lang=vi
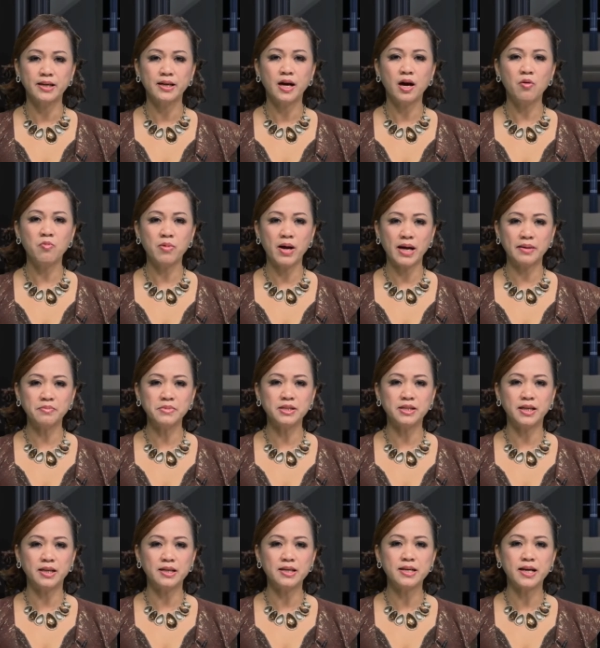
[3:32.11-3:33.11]
ông ám
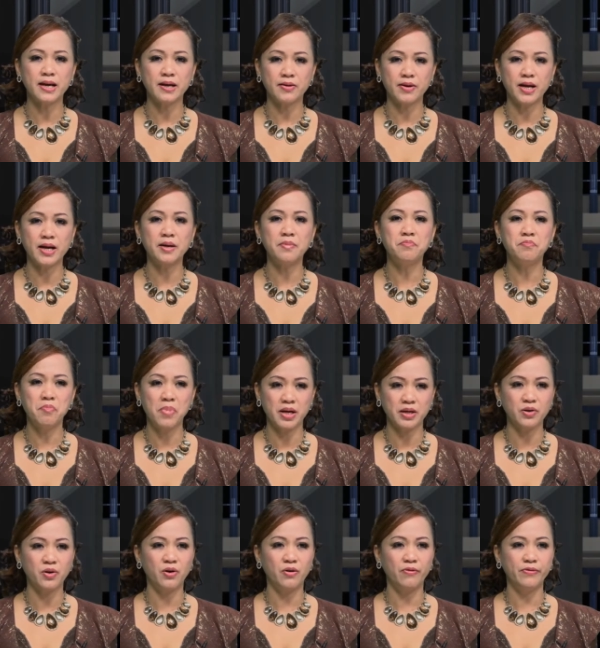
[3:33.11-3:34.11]
chỉ Kara
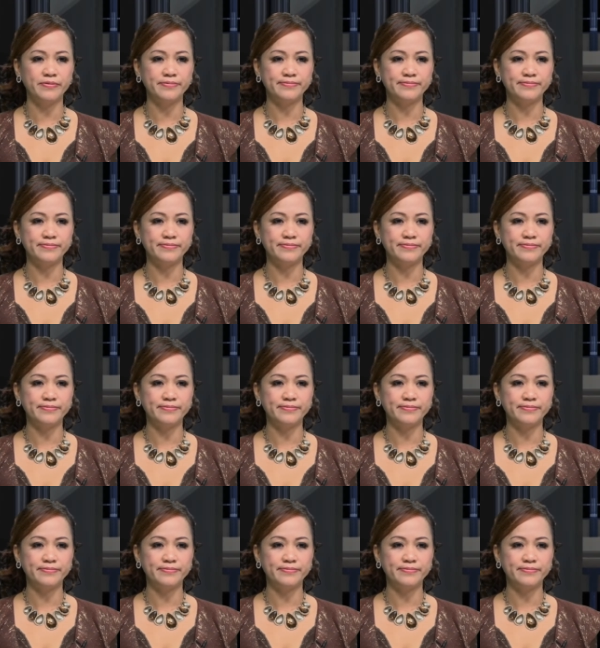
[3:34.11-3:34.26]
Marco.